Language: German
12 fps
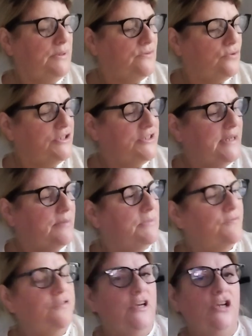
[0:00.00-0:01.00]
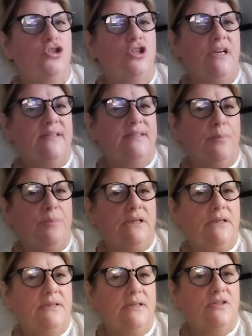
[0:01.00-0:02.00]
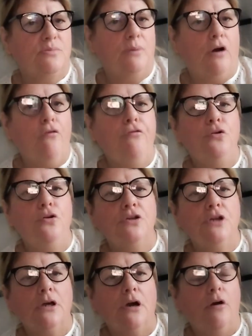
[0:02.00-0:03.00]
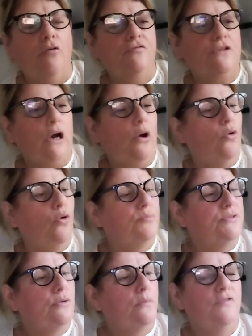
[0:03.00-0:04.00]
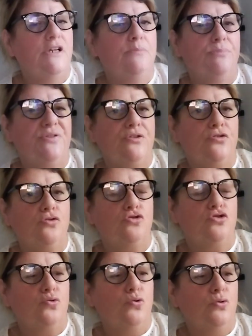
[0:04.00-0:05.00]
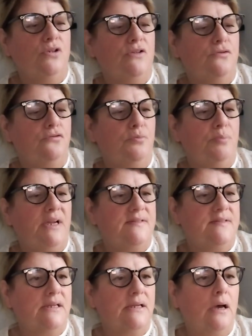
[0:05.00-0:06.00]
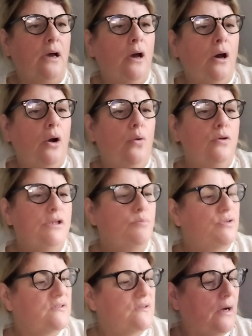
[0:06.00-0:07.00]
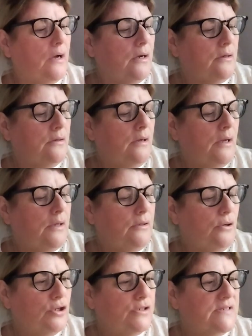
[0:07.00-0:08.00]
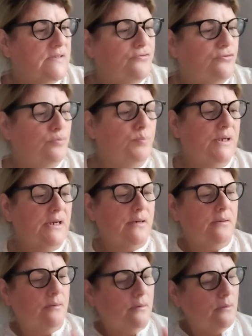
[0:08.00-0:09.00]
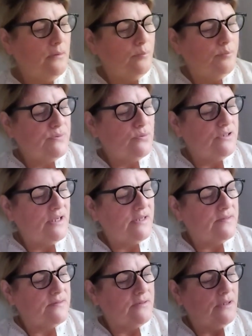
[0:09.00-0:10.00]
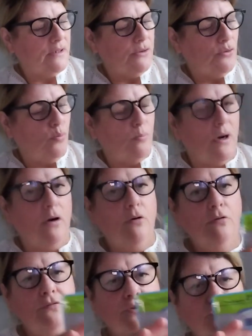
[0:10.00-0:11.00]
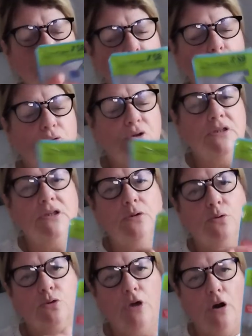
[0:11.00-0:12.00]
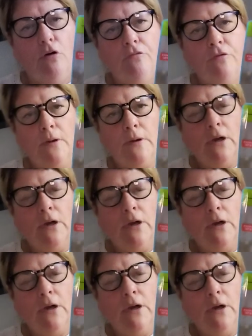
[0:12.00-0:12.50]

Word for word: mir so eine Denkmitflasche, erst habe ich gedacht, zum Auffüllen gekauft, auch um die Umwelt ein bisschen zu schonen und nicht so viel Plastik. Und ich muss sagen, ja, das füllt man dann äh, bis zu der ersten Rille hier oben auf. Das steht aber auch hinten genau drauf.